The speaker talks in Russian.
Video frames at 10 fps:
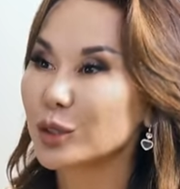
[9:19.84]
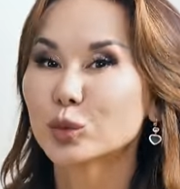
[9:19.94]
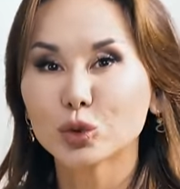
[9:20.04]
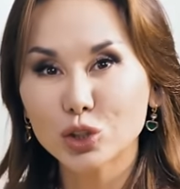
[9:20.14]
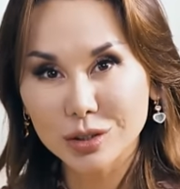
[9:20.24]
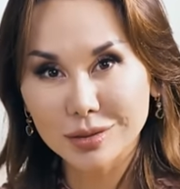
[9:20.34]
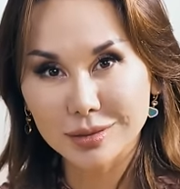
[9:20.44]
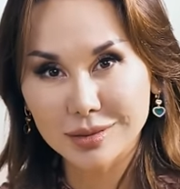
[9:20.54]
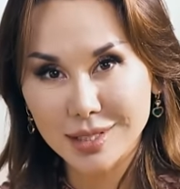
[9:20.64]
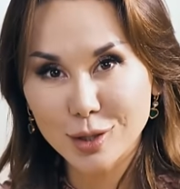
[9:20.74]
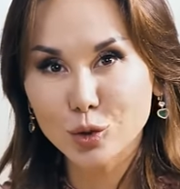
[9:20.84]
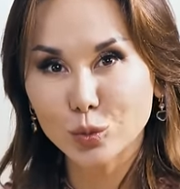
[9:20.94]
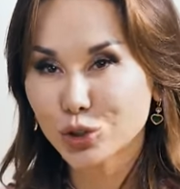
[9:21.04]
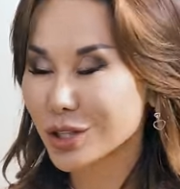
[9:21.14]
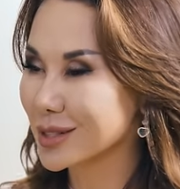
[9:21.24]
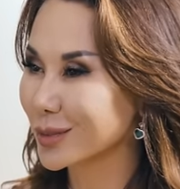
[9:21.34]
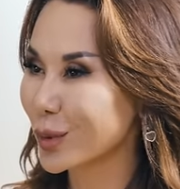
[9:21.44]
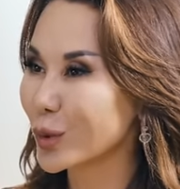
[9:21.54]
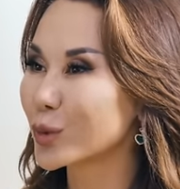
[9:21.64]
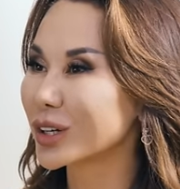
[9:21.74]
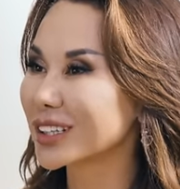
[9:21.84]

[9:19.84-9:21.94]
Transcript: Поэтому лучше сразу обучаться, по-моему,